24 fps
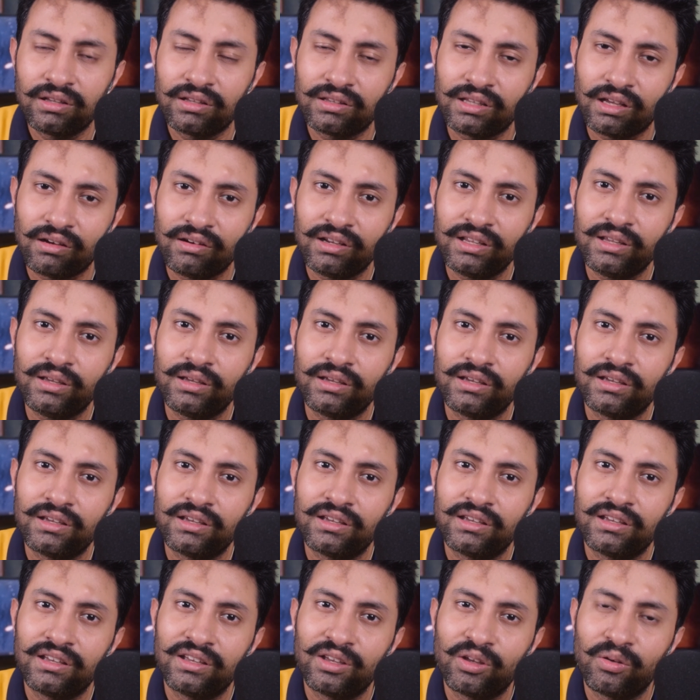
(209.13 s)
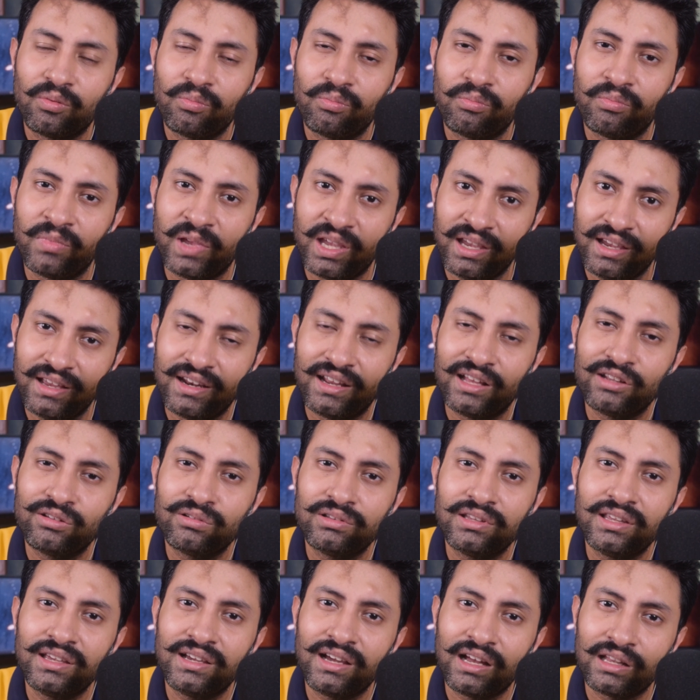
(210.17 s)
তাহলে মেয়েরা
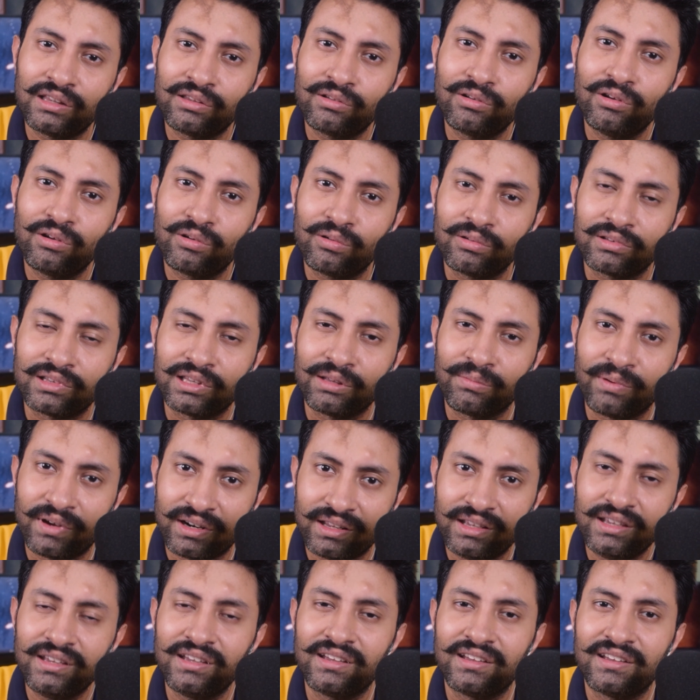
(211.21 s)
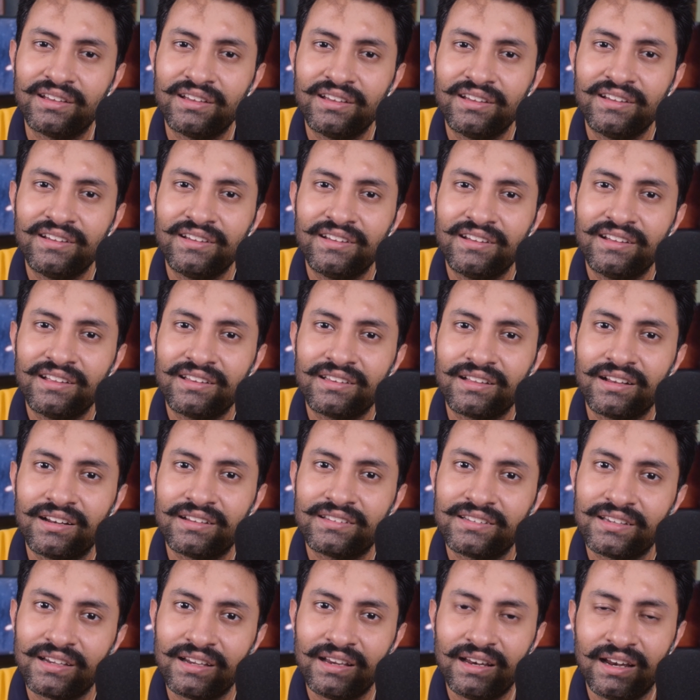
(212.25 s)
যদি এই কাজগুলো করতে পারে তাহলে
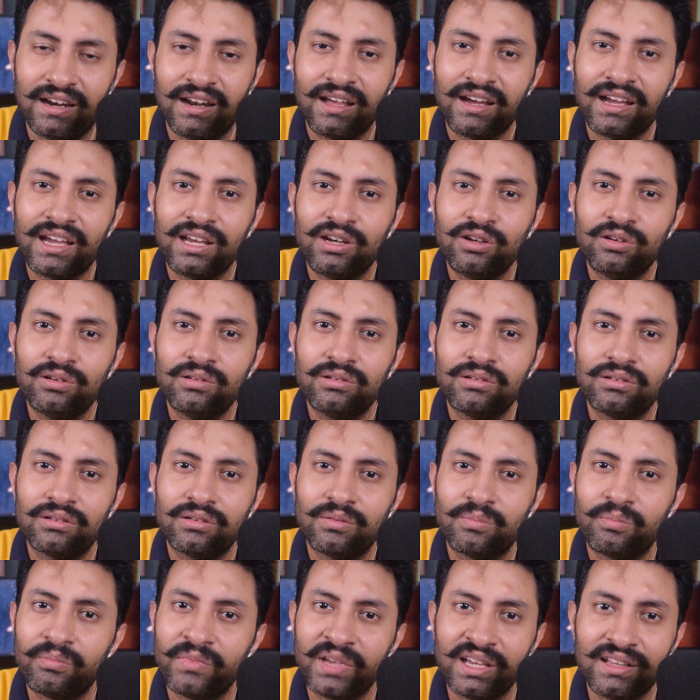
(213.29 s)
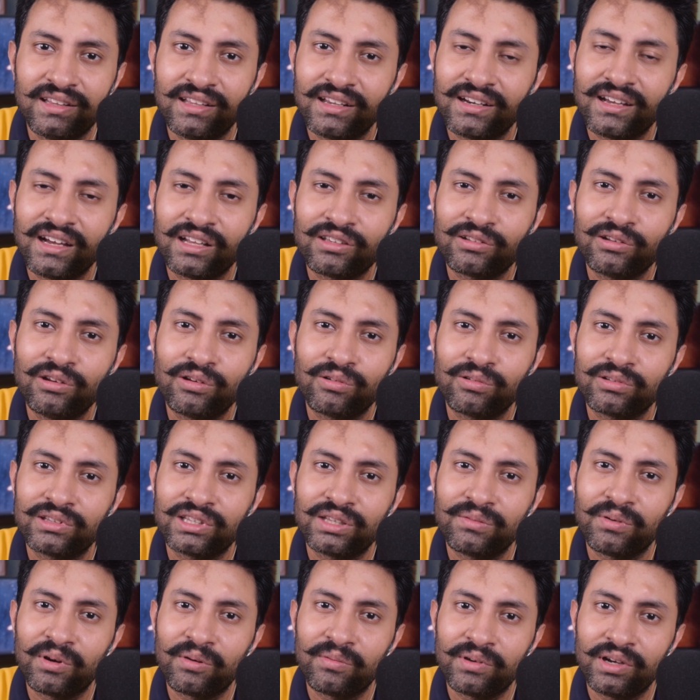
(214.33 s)
ছেলেরা কেন মেয়েদের কাজগুলো করতে
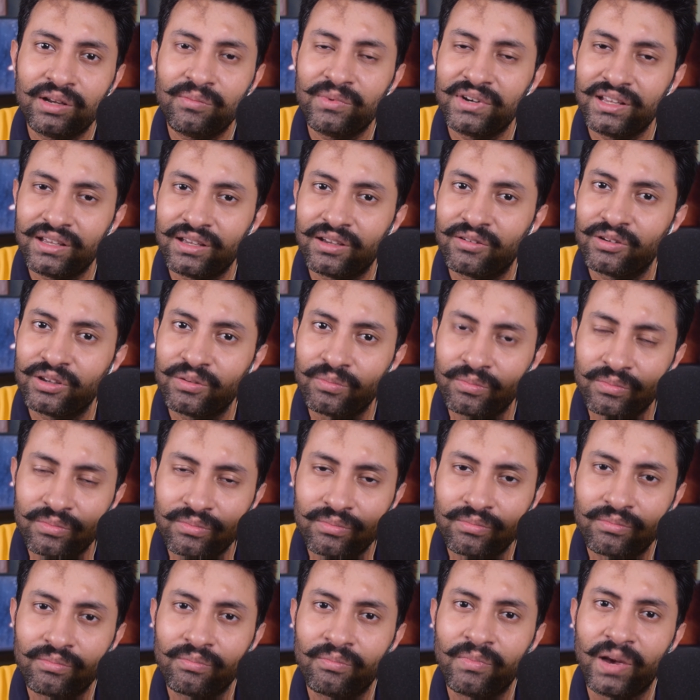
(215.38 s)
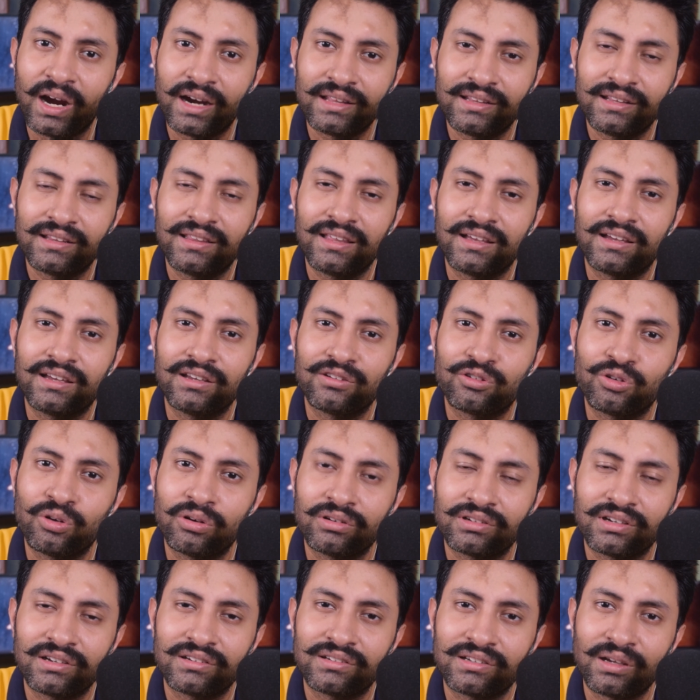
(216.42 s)
পারবে না মানে ওই বাড়িতে থেকে
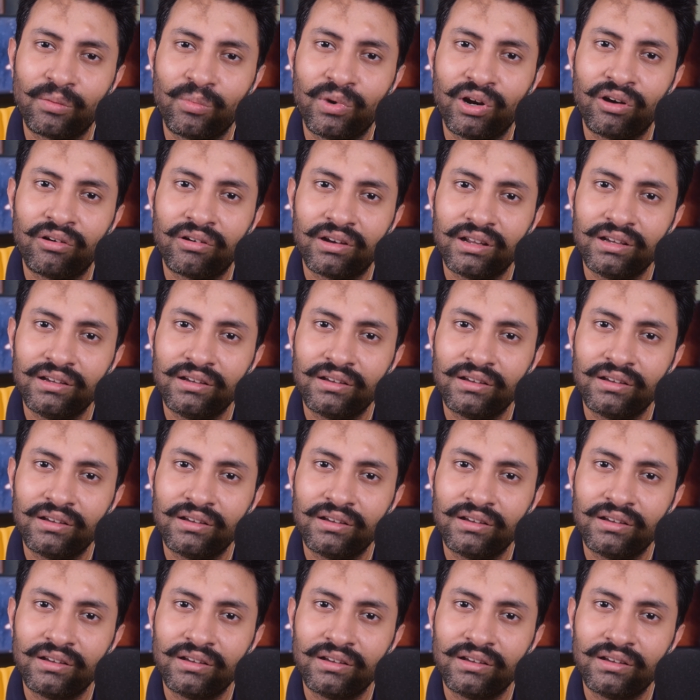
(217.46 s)
সংসার সামলানোটা